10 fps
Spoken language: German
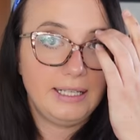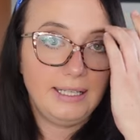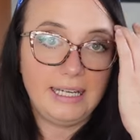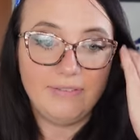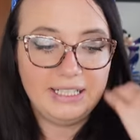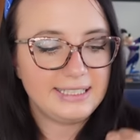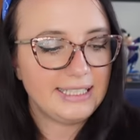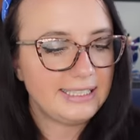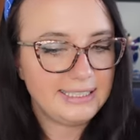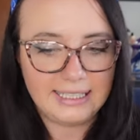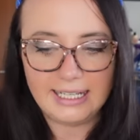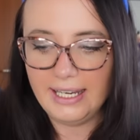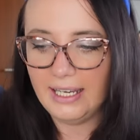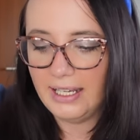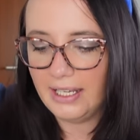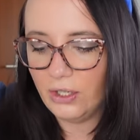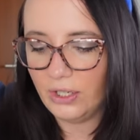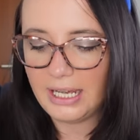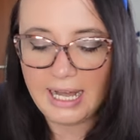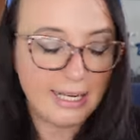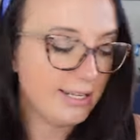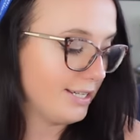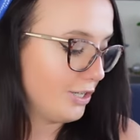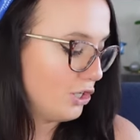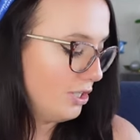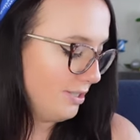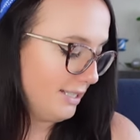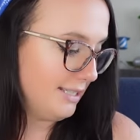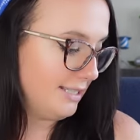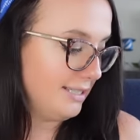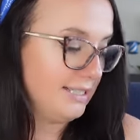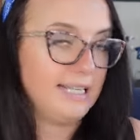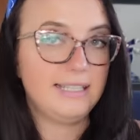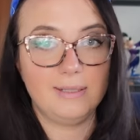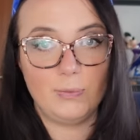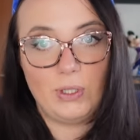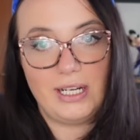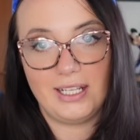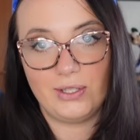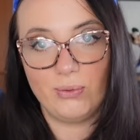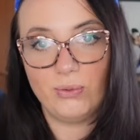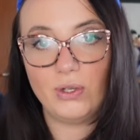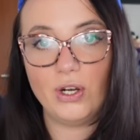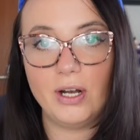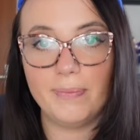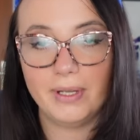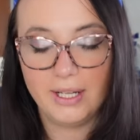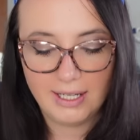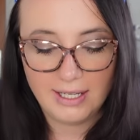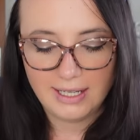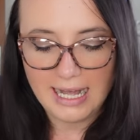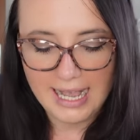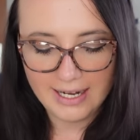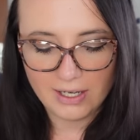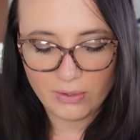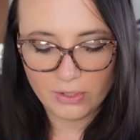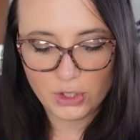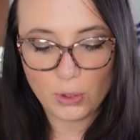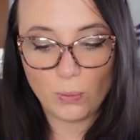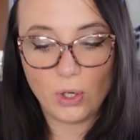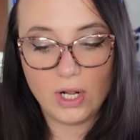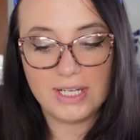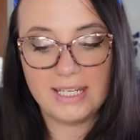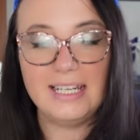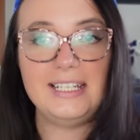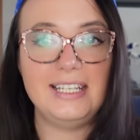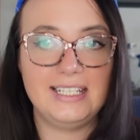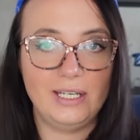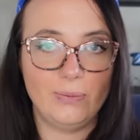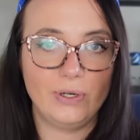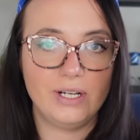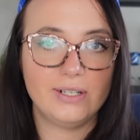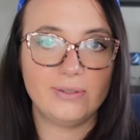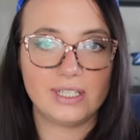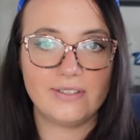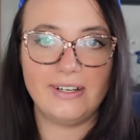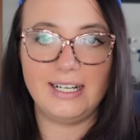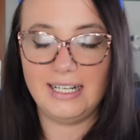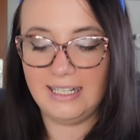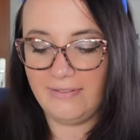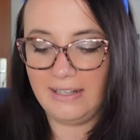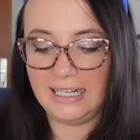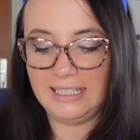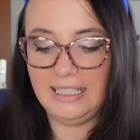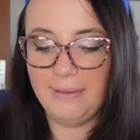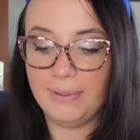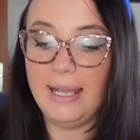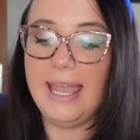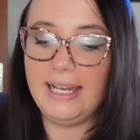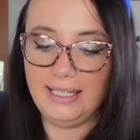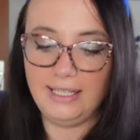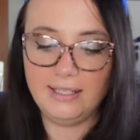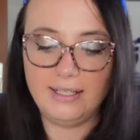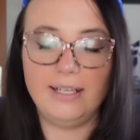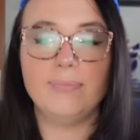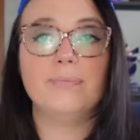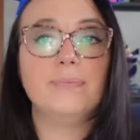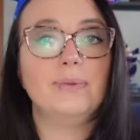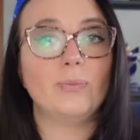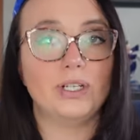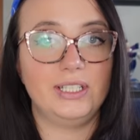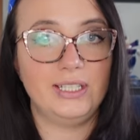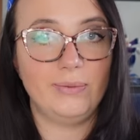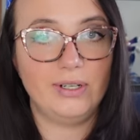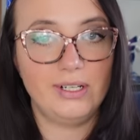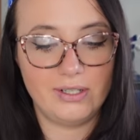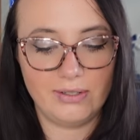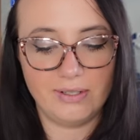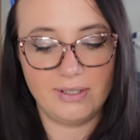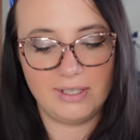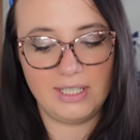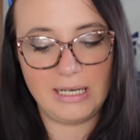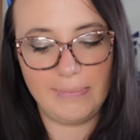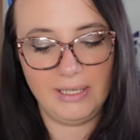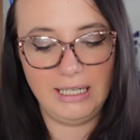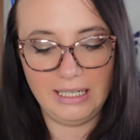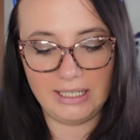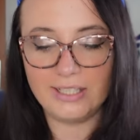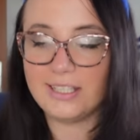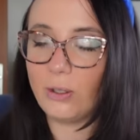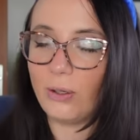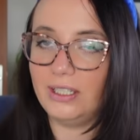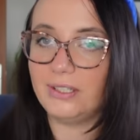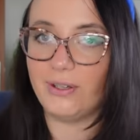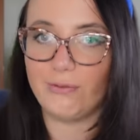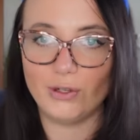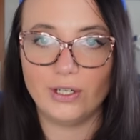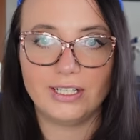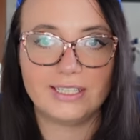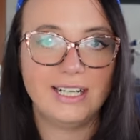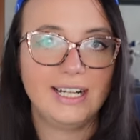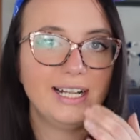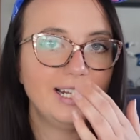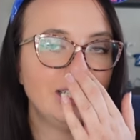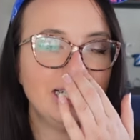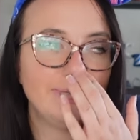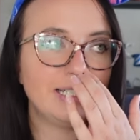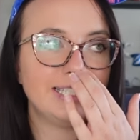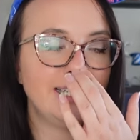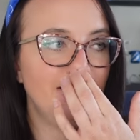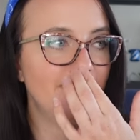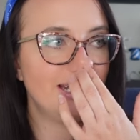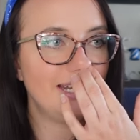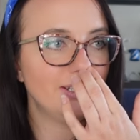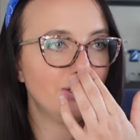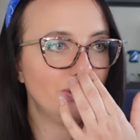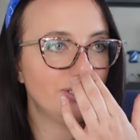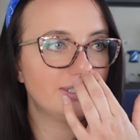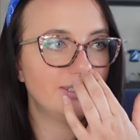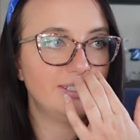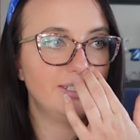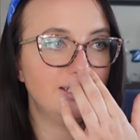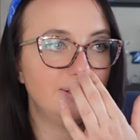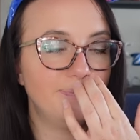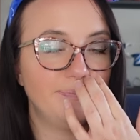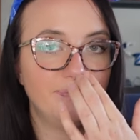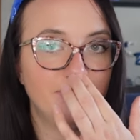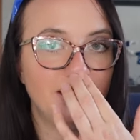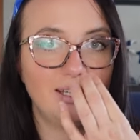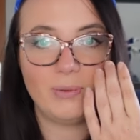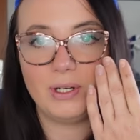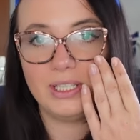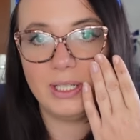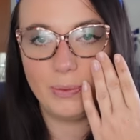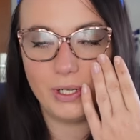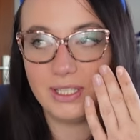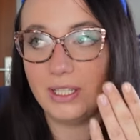Ja, wie gesagt, drei neue Handtaschen äh, letzten Monat dazu gekommen. Eine aus Walt Disney World und zwar war die liebe Ellie im Walt Disney World und ich habe ihre Stories verfolgt. Ich liebe das ja eh, wenn andere Leute ähm, im Walt Disney World